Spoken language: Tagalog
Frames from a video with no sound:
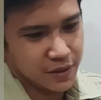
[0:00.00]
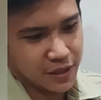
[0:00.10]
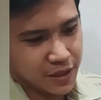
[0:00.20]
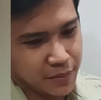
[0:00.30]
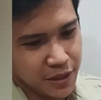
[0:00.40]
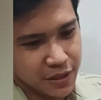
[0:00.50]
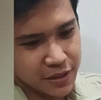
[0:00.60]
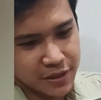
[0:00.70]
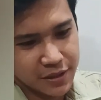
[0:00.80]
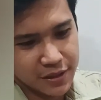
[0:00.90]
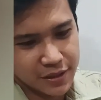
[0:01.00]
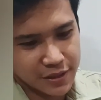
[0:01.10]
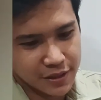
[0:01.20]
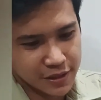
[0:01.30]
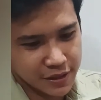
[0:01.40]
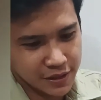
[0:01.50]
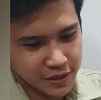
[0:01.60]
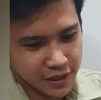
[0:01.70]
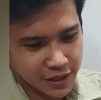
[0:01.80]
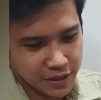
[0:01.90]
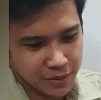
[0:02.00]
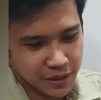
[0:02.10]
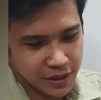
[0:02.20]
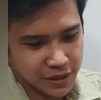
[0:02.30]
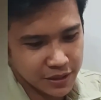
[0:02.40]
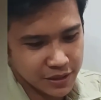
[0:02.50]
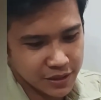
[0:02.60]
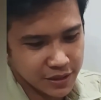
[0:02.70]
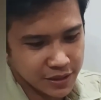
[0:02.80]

Daramigs. Kinsa ka ni Migs.